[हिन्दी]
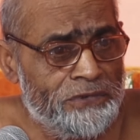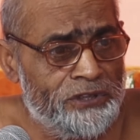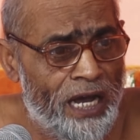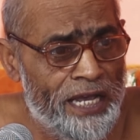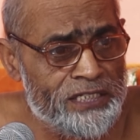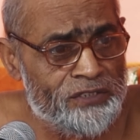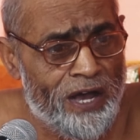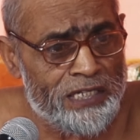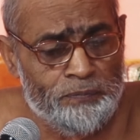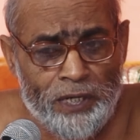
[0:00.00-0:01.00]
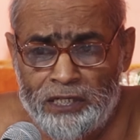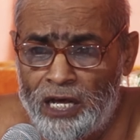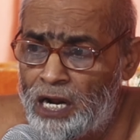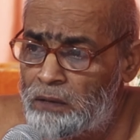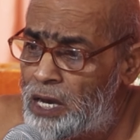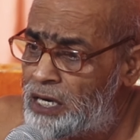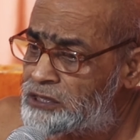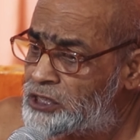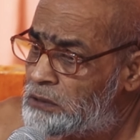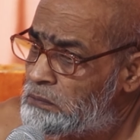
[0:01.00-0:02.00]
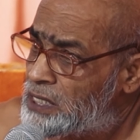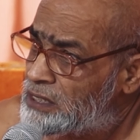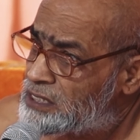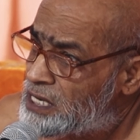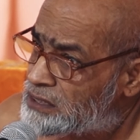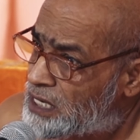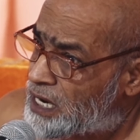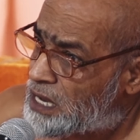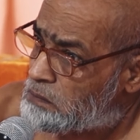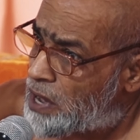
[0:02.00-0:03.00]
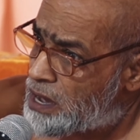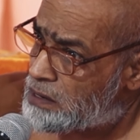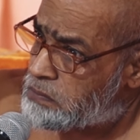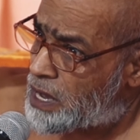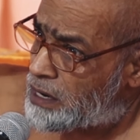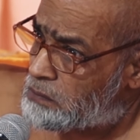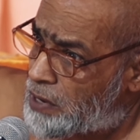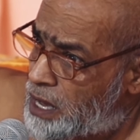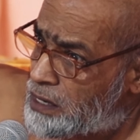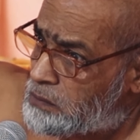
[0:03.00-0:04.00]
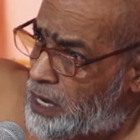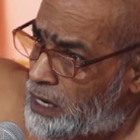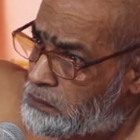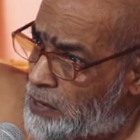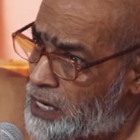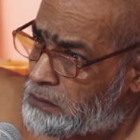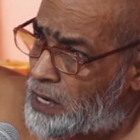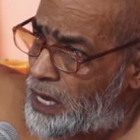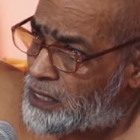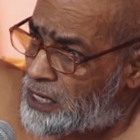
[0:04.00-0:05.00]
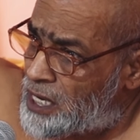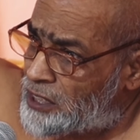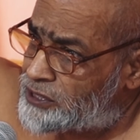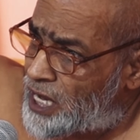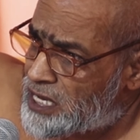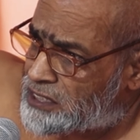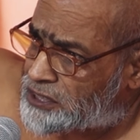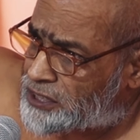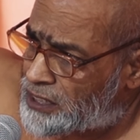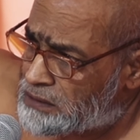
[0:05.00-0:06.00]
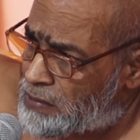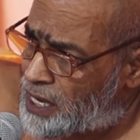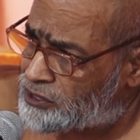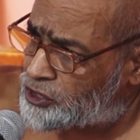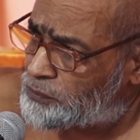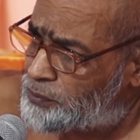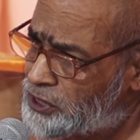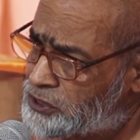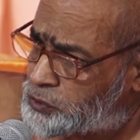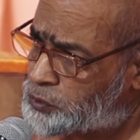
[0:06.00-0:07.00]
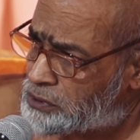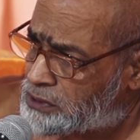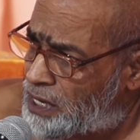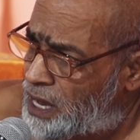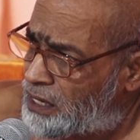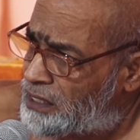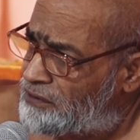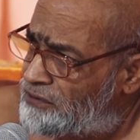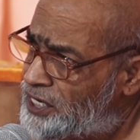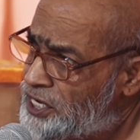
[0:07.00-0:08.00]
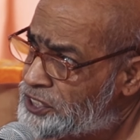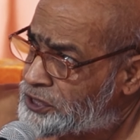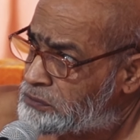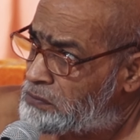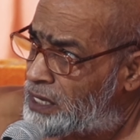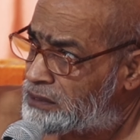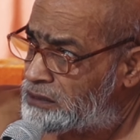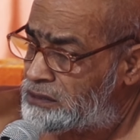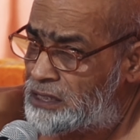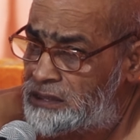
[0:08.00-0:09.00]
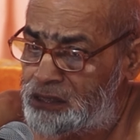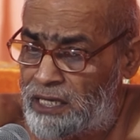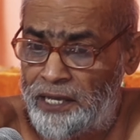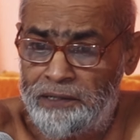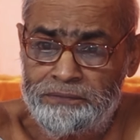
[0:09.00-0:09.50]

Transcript: जहां एक श्वास में अठारह बार जन्म मरण किया जा रहा है बार बार बार बार बार बार जहां एक क्षण मात्र भी सुख का लवलेश मात्र नहीं है